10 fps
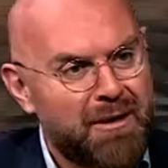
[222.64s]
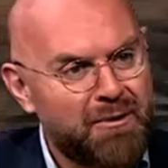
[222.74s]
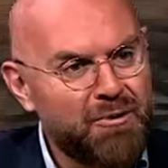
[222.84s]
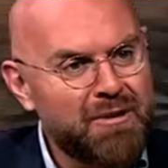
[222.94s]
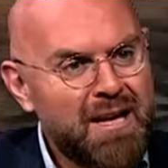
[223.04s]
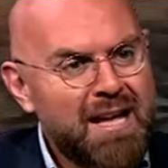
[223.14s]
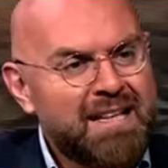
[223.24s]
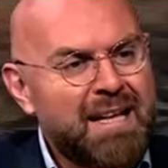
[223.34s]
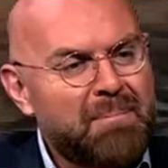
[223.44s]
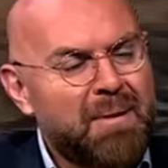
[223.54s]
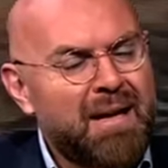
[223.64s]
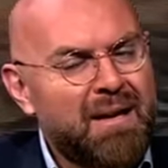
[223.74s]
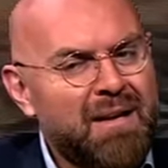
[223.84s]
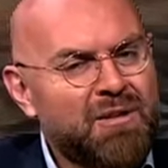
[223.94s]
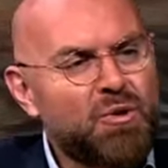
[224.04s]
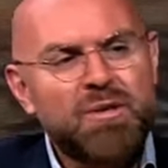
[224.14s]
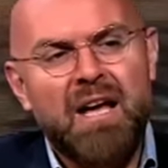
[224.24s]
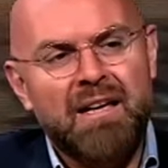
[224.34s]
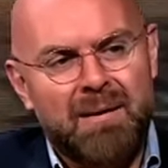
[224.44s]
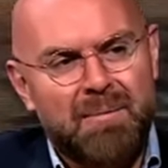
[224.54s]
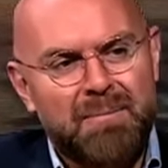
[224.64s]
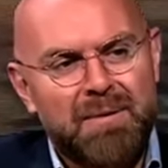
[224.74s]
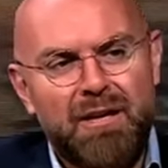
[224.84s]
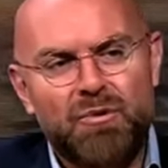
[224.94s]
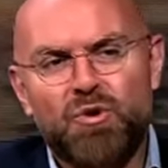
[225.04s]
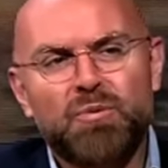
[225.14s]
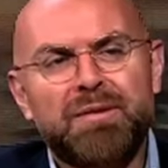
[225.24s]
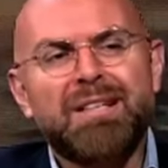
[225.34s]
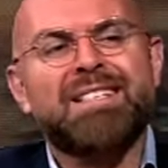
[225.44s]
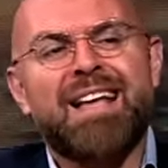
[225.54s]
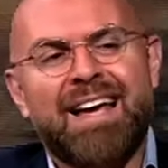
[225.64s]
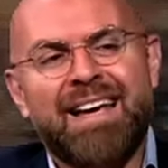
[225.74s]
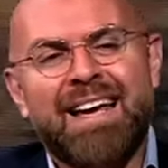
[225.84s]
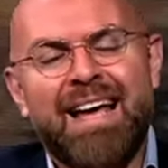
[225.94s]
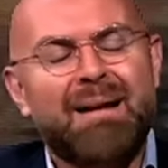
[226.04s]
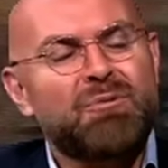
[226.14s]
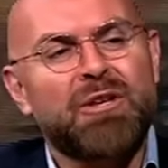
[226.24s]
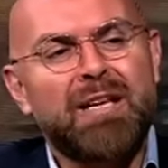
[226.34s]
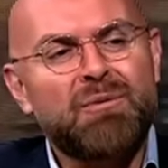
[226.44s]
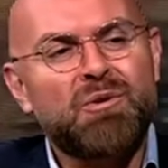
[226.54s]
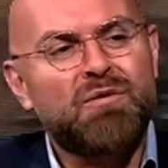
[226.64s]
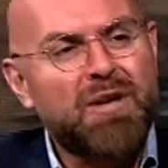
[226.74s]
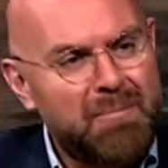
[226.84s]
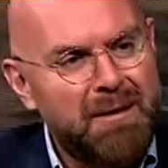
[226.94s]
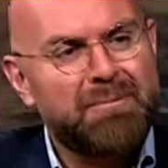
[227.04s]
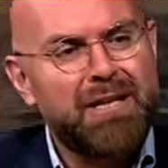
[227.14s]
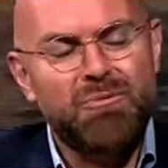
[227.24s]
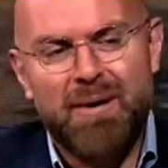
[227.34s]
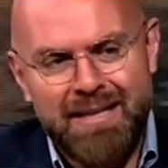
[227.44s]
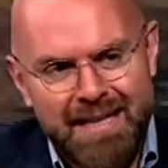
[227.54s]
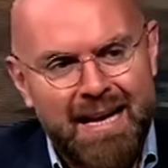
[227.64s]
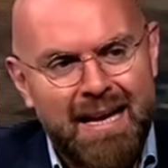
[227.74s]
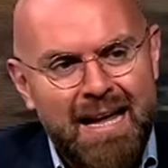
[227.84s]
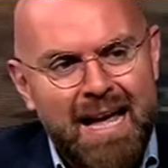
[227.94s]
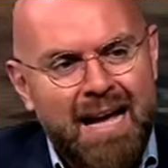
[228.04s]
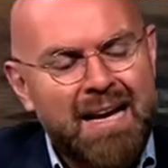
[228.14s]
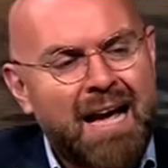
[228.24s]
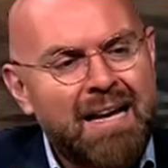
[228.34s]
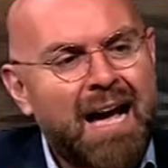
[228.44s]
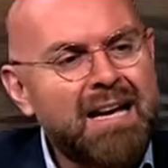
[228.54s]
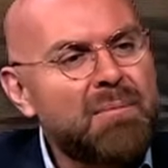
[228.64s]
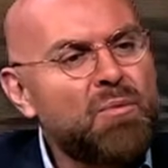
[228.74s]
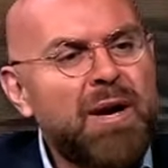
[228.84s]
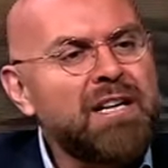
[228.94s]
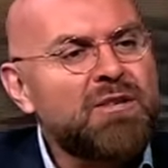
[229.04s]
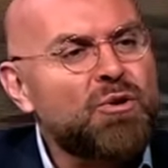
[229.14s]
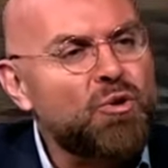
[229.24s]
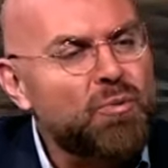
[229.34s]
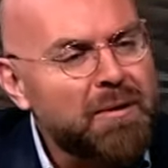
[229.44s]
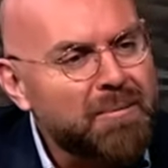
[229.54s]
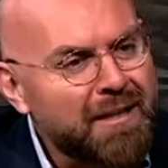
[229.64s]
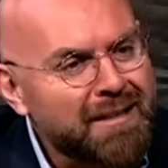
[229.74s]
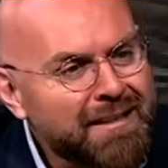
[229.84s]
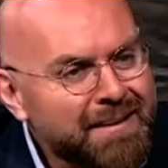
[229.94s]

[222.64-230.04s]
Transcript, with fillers: بيروت طيب آه، شو زايره بلبنان وشو بتنصحي هلا المشاهدين عم يشوفونا بلبنان وبكل انحاء العالم وين يزوروا بلبنان؟